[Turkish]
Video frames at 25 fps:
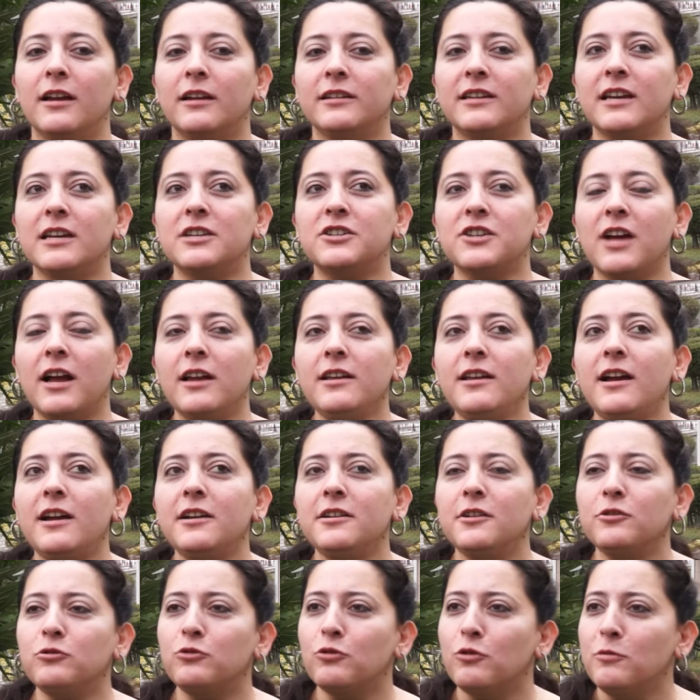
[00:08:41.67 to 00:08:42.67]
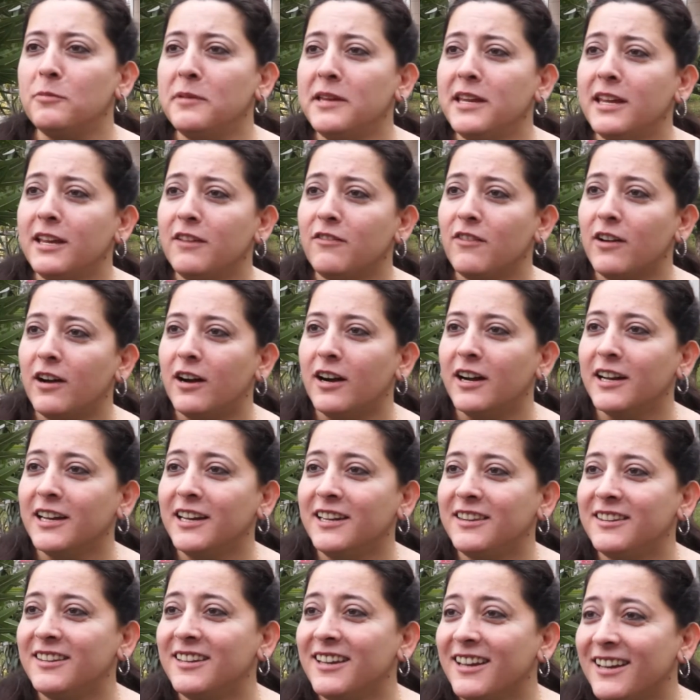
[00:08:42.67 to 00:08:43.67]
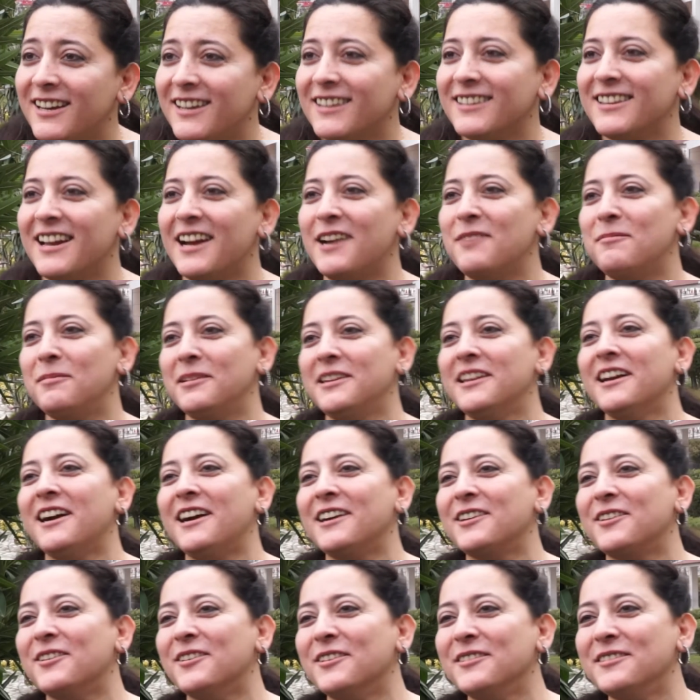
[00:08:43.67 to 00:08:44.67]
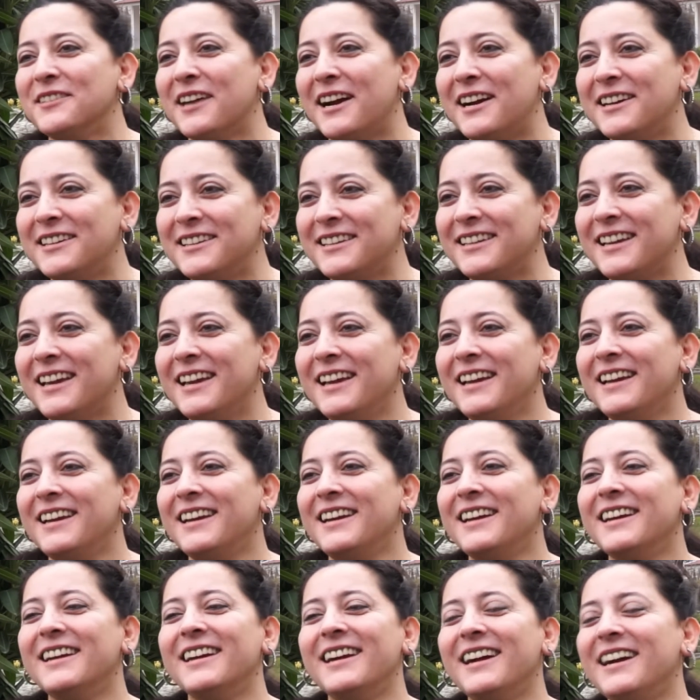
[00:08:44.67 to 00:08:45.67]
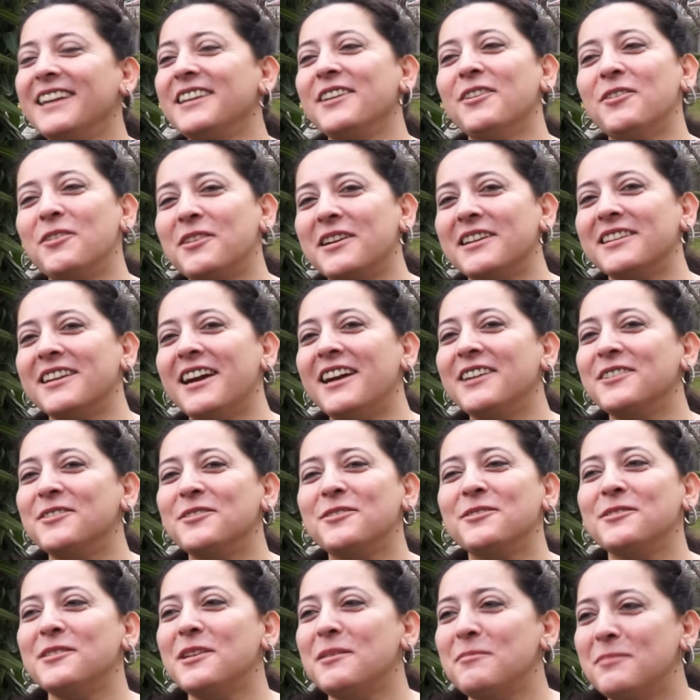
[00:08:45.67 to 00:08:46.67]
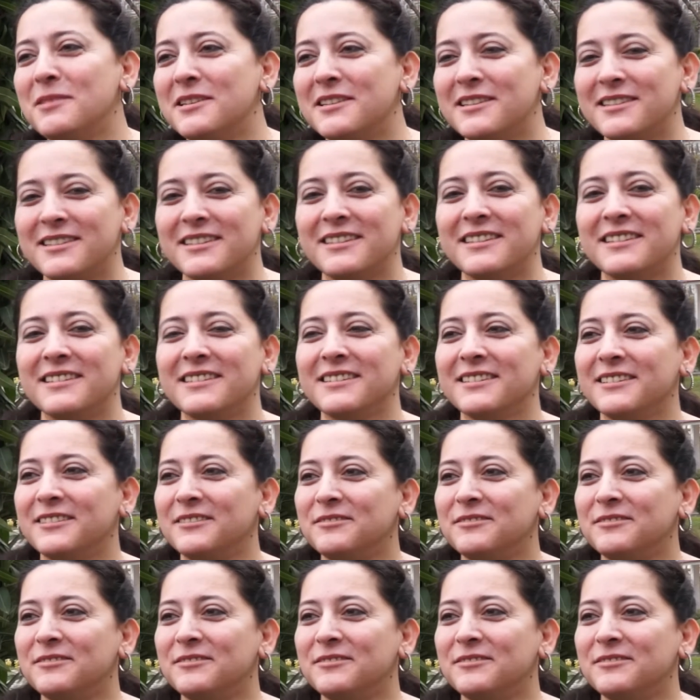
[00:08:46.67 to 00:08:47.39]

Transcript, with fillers: Geçenlerde Dominik ve Haiti'ye kadar bina gönderdik. Ee, hani o kadar düşünebilirsiniz.